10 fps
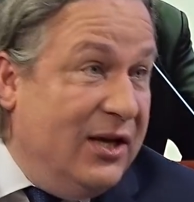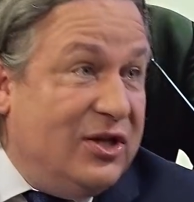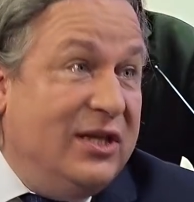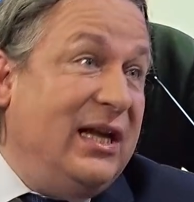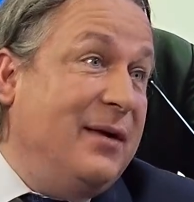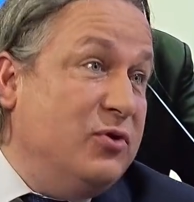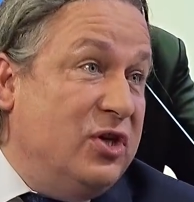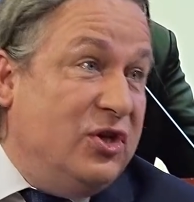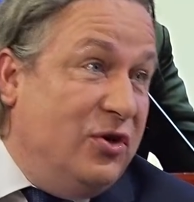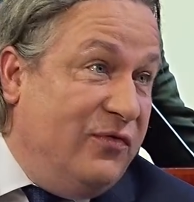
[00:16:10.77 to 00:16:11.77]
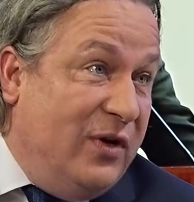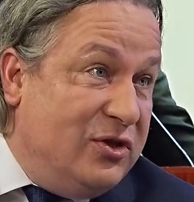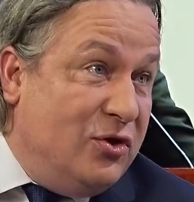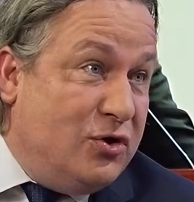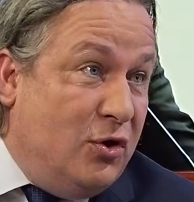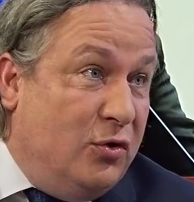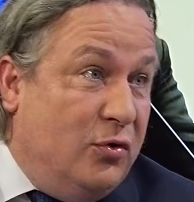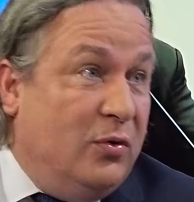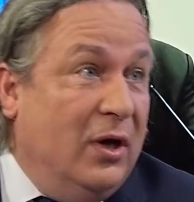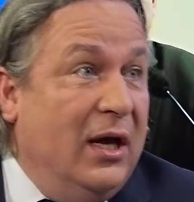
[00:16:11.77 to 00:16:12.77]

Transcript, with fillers: że i tak można się odwołać do sądu,